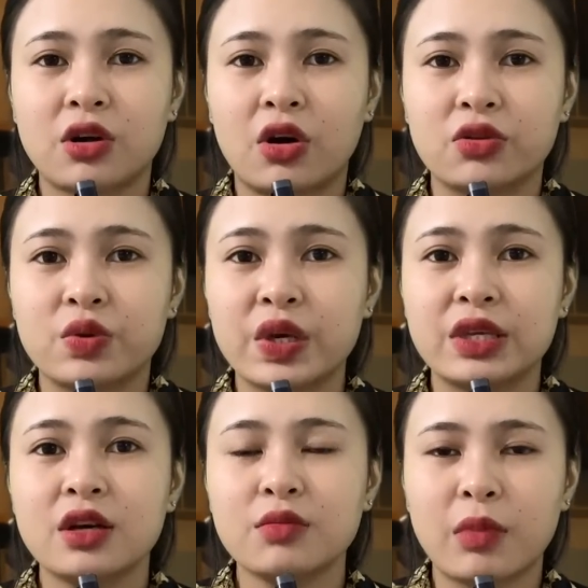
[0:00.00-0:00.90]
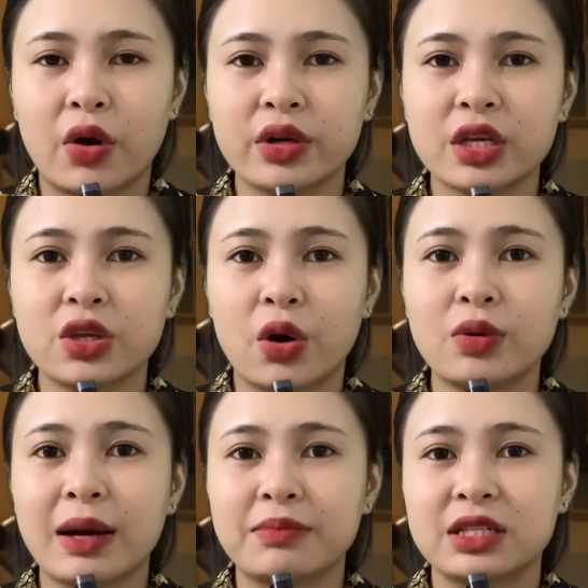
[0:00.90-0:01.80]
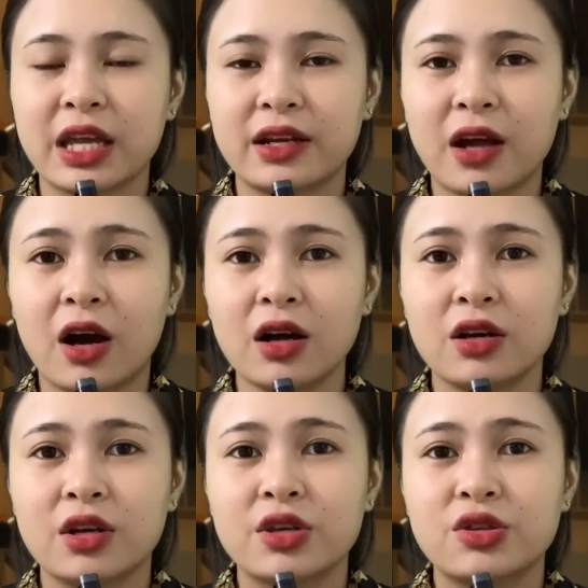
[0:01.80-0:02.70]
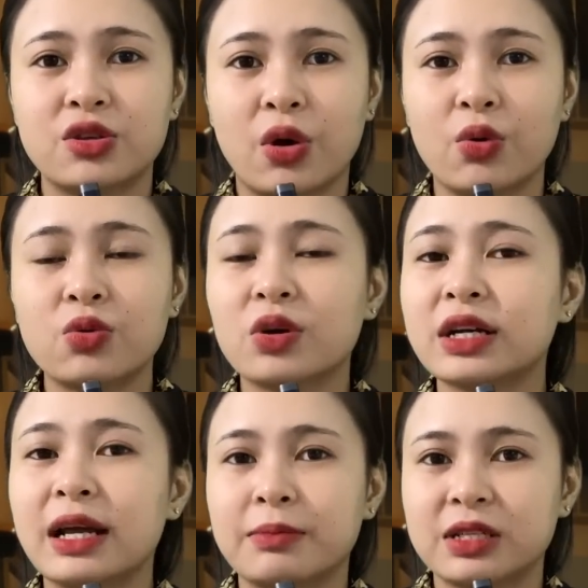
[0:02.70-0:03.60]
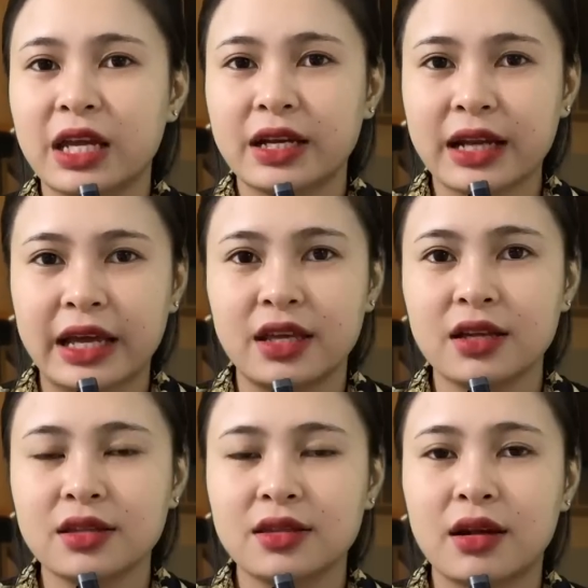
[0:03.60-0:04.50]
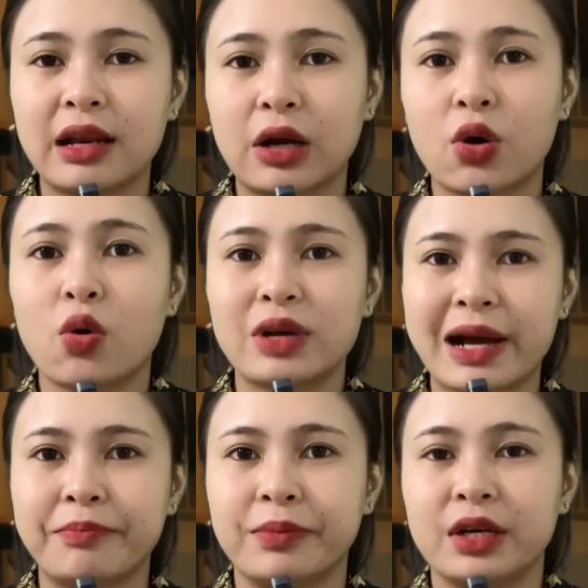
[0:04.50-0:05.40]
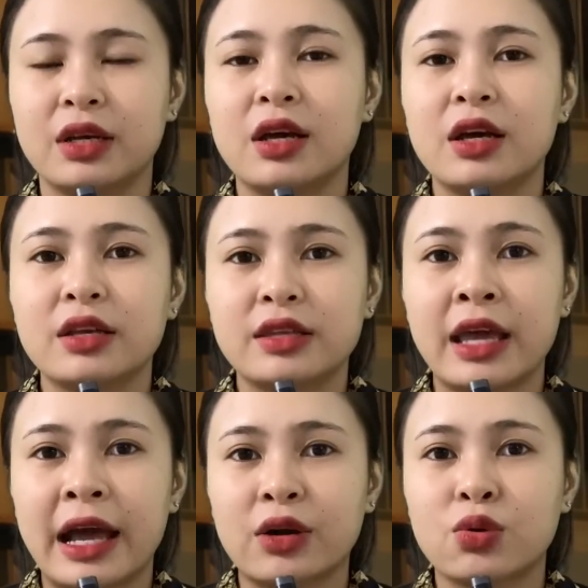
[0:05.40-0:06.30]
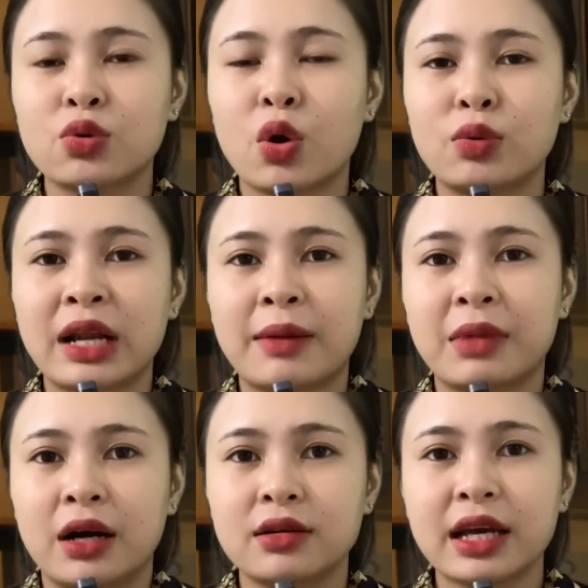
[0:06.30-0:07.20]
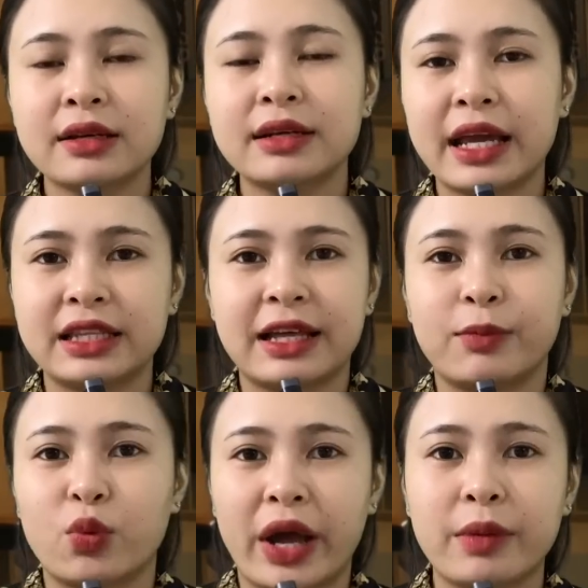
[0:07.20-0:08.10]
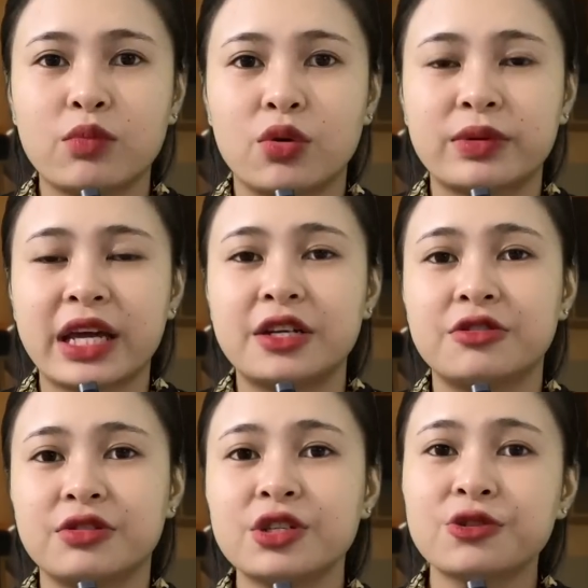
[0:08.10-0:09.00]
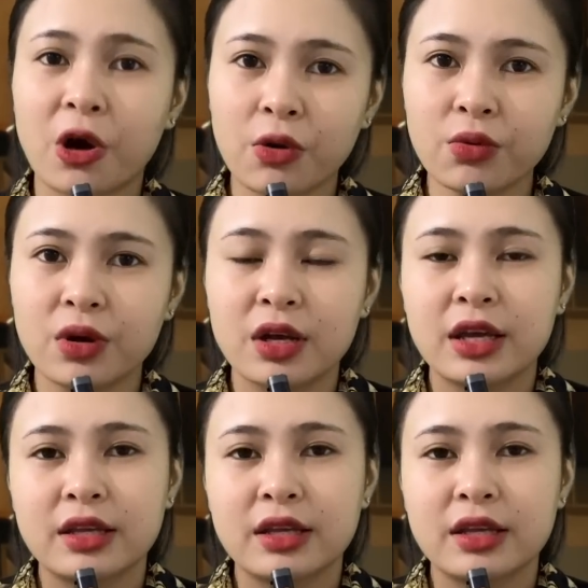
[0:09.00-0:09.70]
Còn duy nhất mỗi cái chỗ đầm sen đó, chủ của cái đầm sen này á, tên là cô Năm. Nhà của cô Năm ở cách đây tầm khoảng một cây rưỡi số.